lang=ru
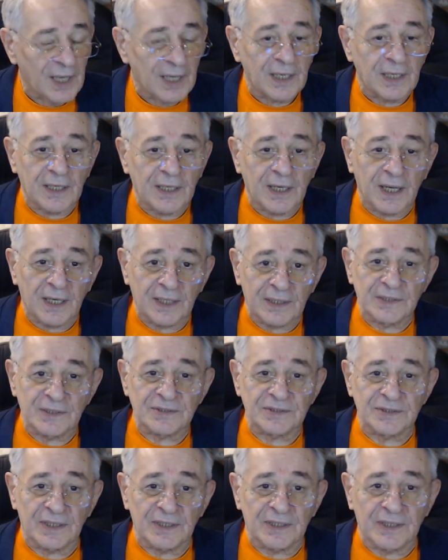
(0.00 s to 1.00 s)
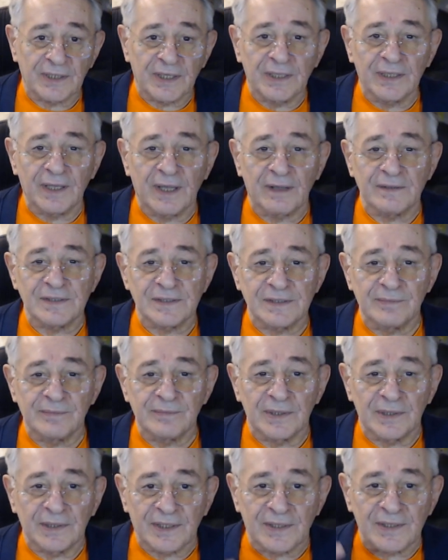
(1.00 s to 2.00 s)
как сохранять в
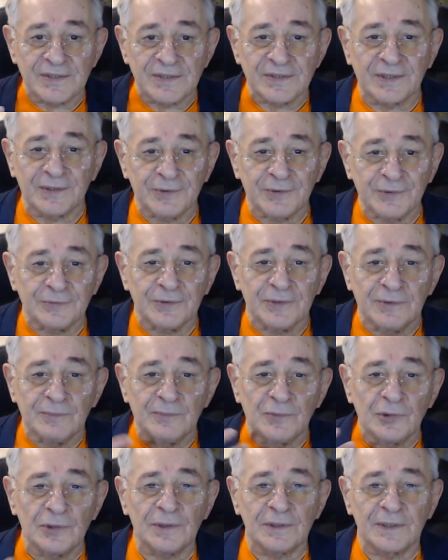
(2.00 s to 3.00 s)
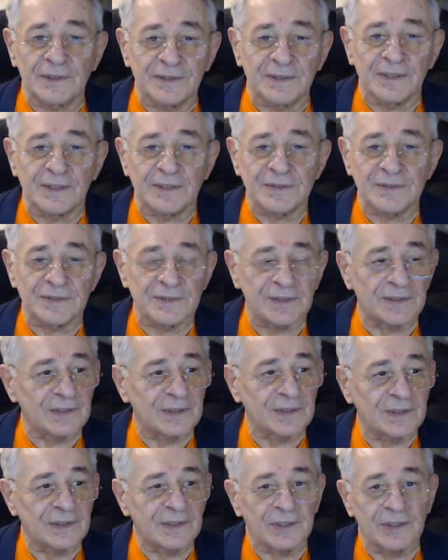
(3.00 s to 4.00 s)
себе красоту и молодость,
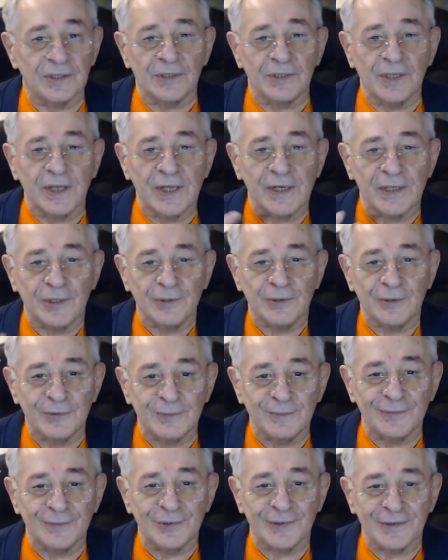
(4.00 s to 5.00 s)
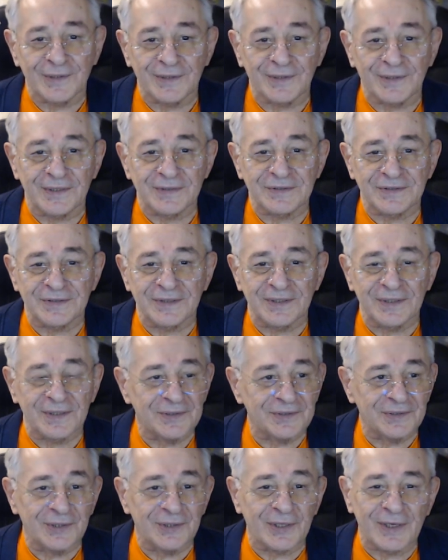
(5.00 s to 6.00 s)
энергию молодости,
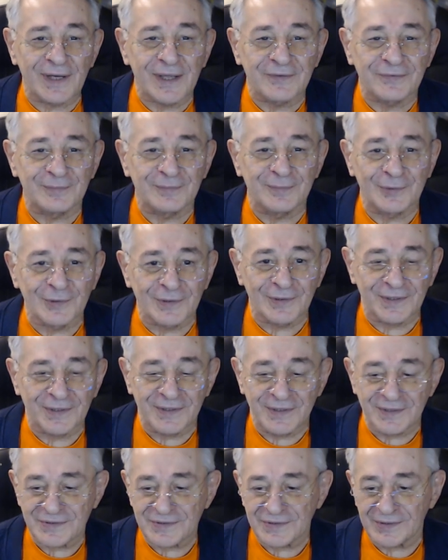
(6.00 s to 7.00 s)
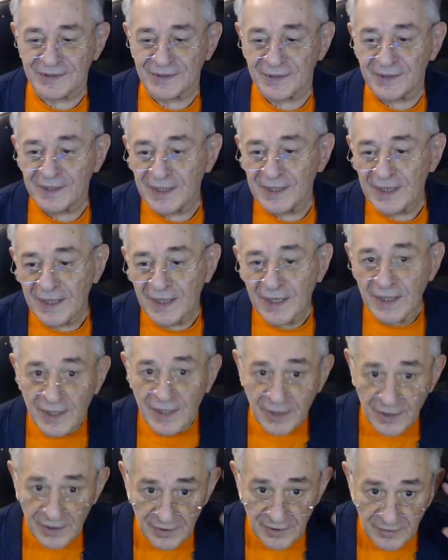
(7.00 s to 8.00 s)
драйв молодости
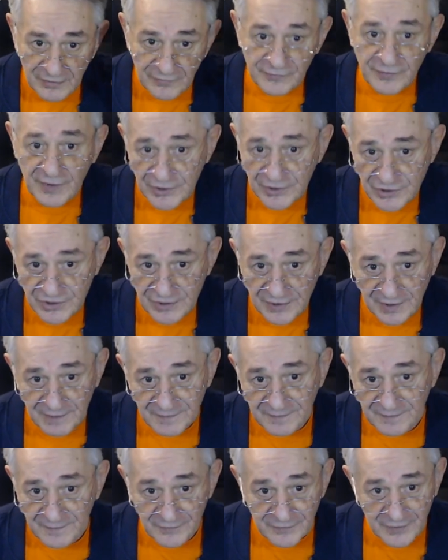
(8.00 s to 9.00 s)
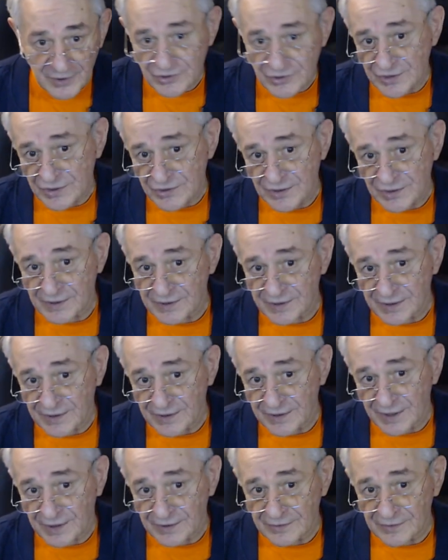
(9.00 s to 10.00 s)
вечно, вечно
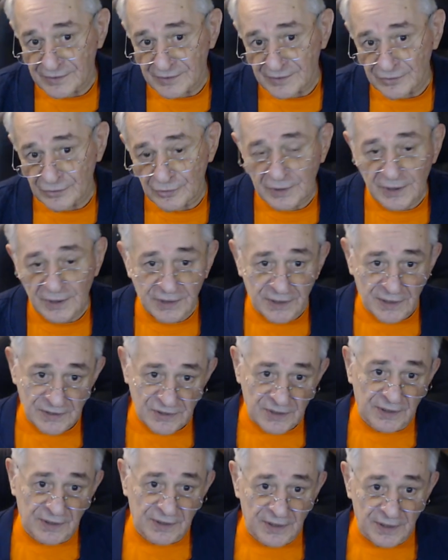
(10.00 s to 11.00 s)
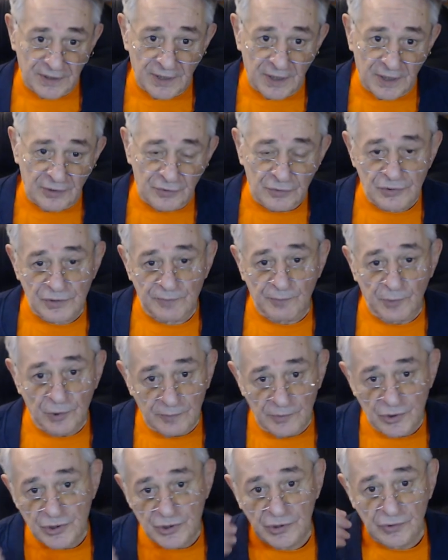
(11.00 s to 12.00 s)
сохранять. Ну, как я сохраняю, с
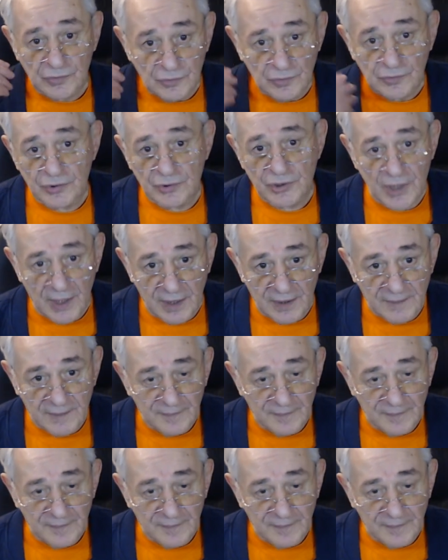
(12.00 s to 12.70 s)
помощью ключа.